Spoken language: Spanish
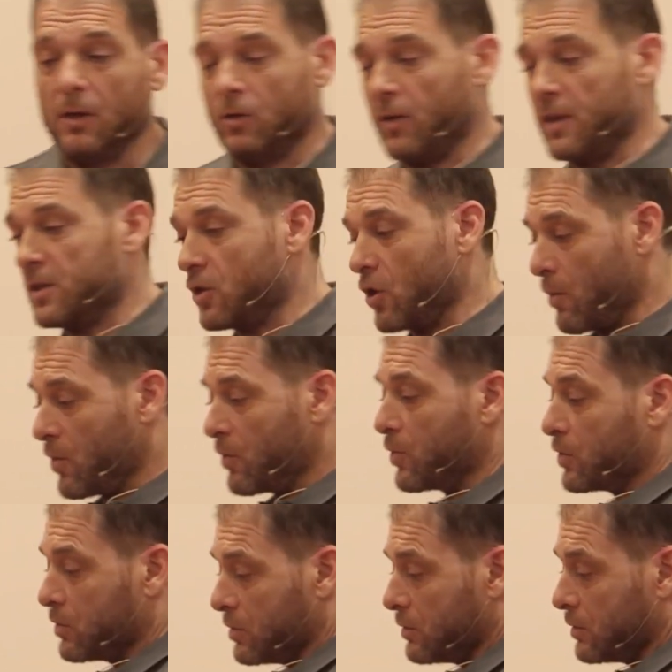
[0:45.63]
Entonces,
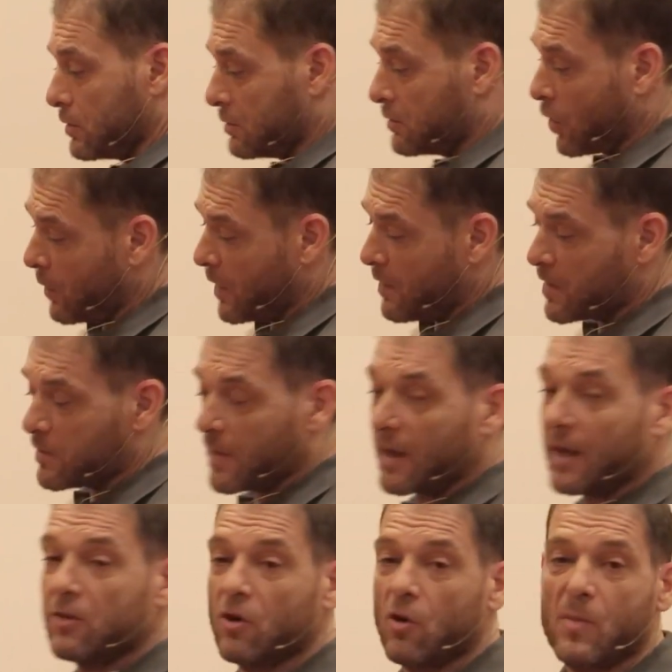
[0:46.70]
¿cómo sobrevives
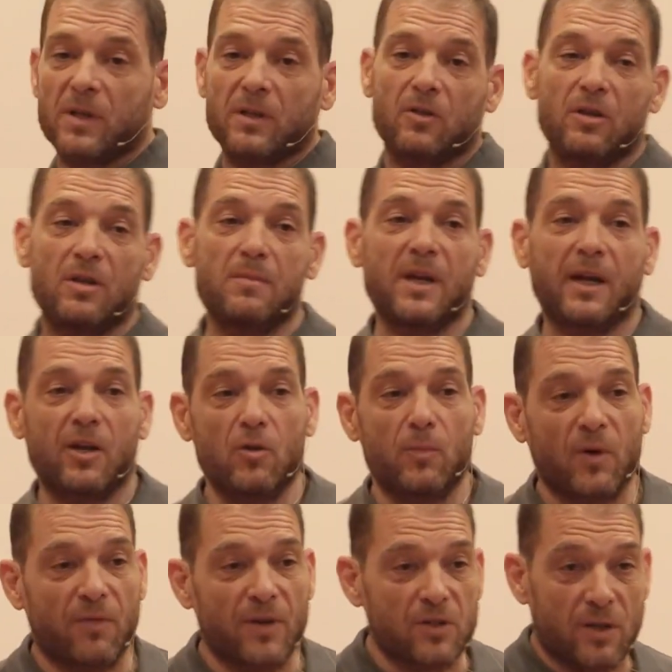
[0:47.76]
viajando? Convertirte en
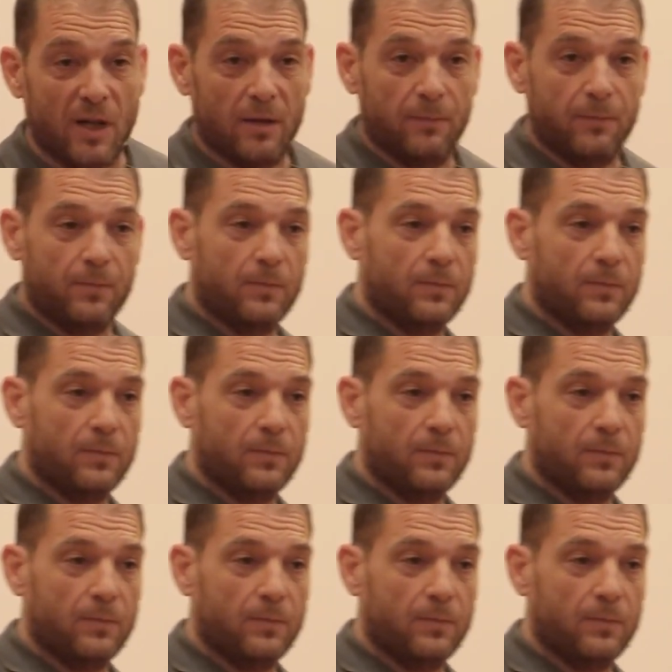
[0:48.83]
viajero profesional.